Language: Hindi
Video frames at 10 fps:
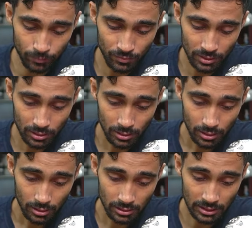को
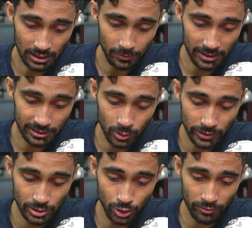ये हमारे
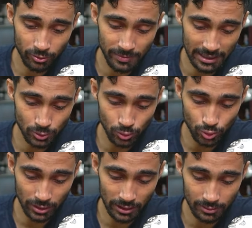ड्रोइड्स जो हैं वो मैक्स हो
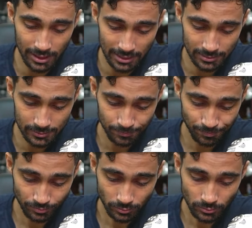चुके हैं नाइस
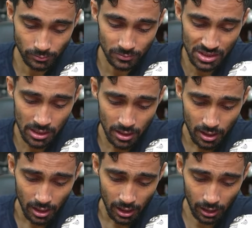
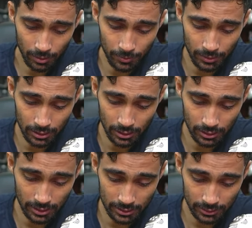अब
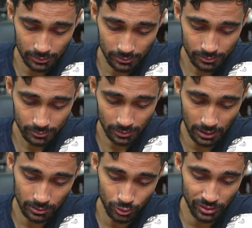कहाँ गया
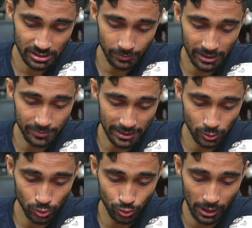हाँ ड्रोइड्स हमारे मैक्स
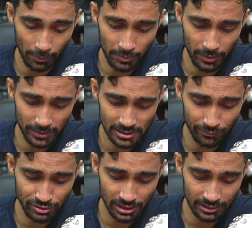हो चुके हैं अभी मेरे पास
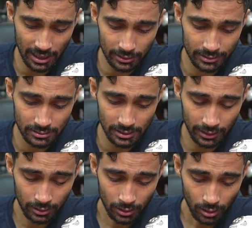काफ़ी सारा डार्क लिक्जर है
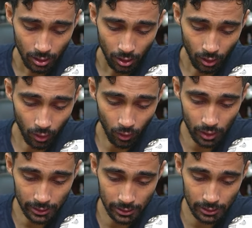
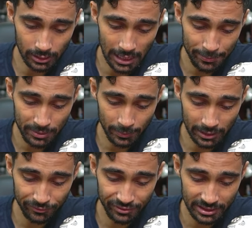और लैब भी
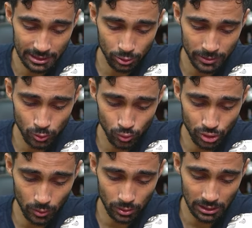हमारा फ्री है तो मैं सोच
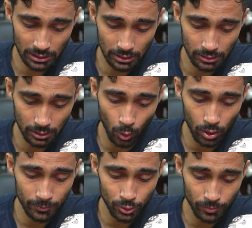रहा हूँ कि
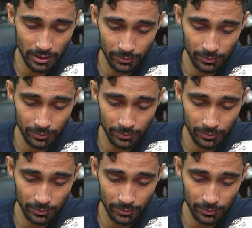गोलम तो मैं